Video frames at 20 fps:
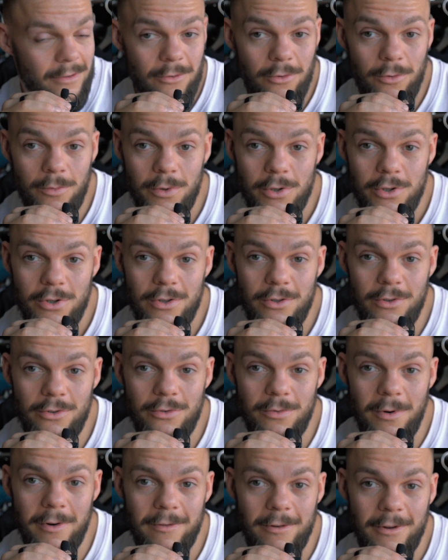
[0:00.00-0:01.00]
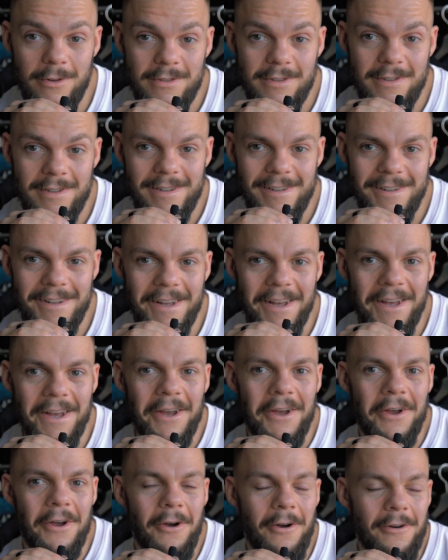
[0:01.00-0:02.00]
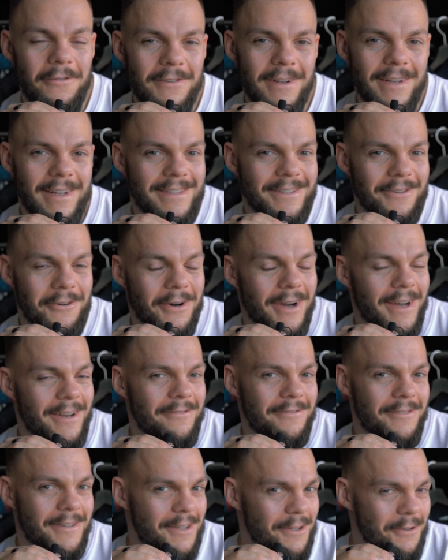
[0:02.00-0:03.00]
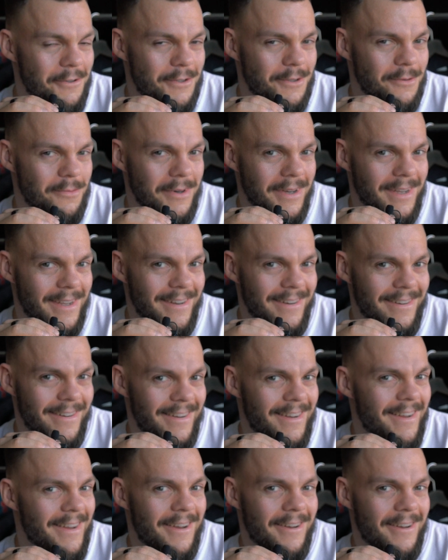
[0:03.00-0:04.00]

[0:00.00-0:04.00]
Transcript: typische YouTuber-Floskel, öfter jetzt auch ein Video zu bringen.